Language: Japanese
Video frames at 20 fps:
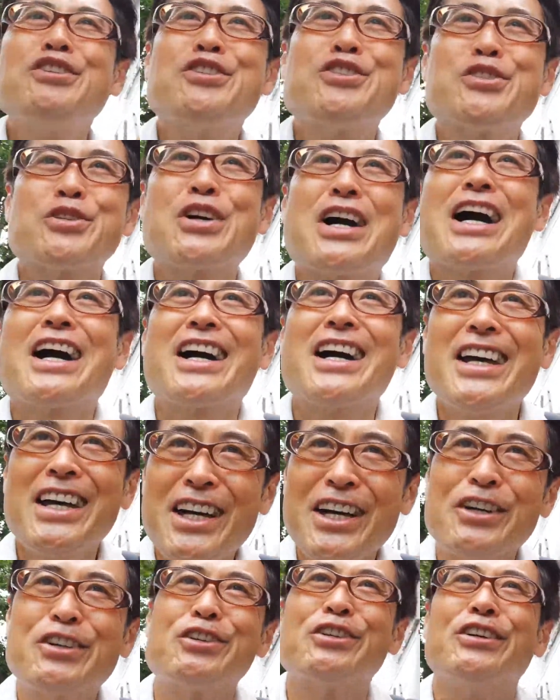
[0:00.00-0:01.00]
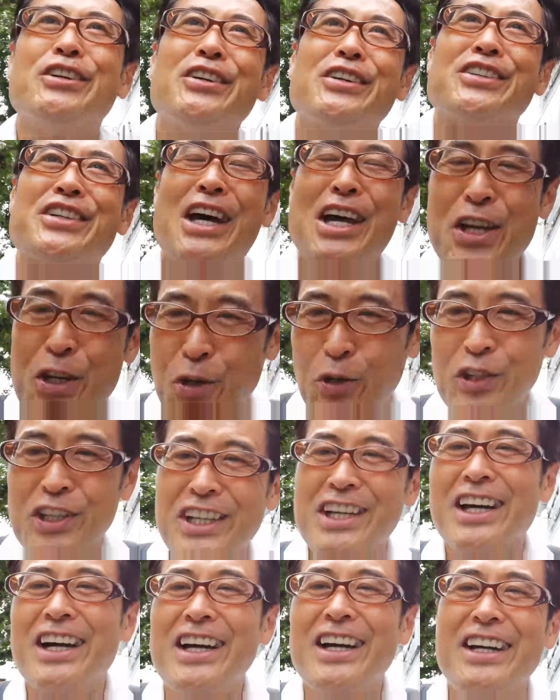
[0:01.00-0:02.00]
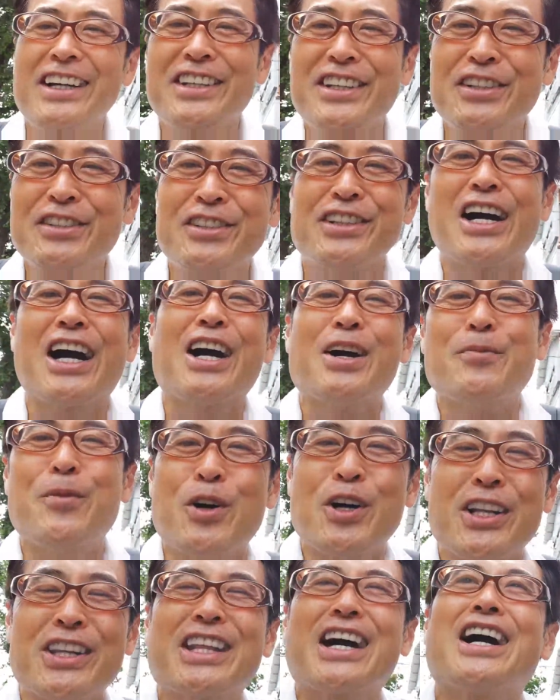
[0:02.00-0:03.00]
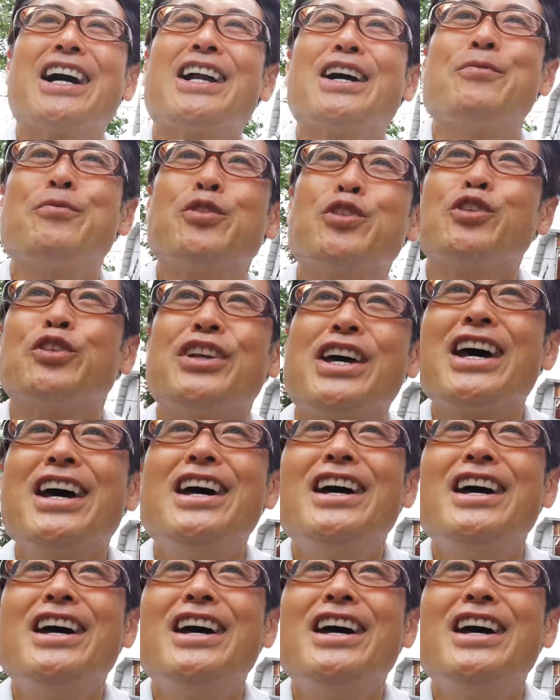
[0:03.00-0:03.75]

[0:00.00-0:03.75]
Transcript: 一輝く最高に輝いている宝物で